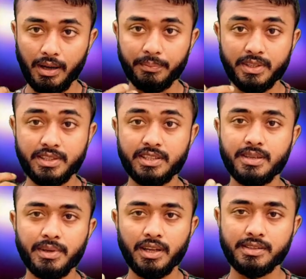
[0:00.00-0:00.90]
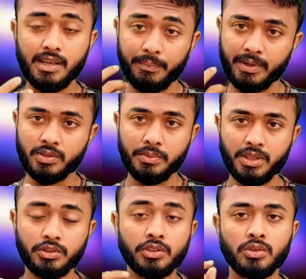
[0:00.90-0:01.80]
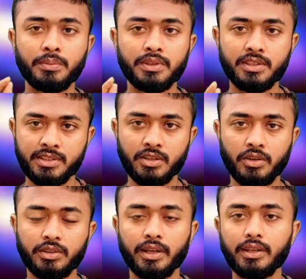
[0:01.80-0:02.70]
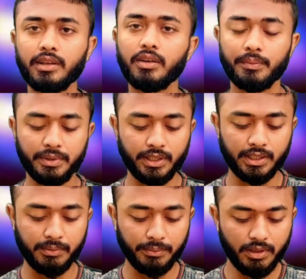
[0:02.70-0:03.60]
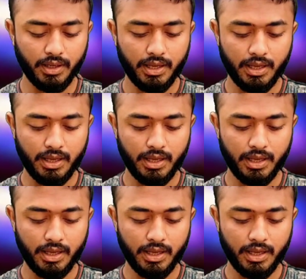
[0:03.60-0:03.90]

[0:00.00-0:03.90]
আপনি যে জিমেল আছে আপনার ছবিটা যদি ছবিটি সিট করা থাকে তাহলে আপনি দেখতে পারবেন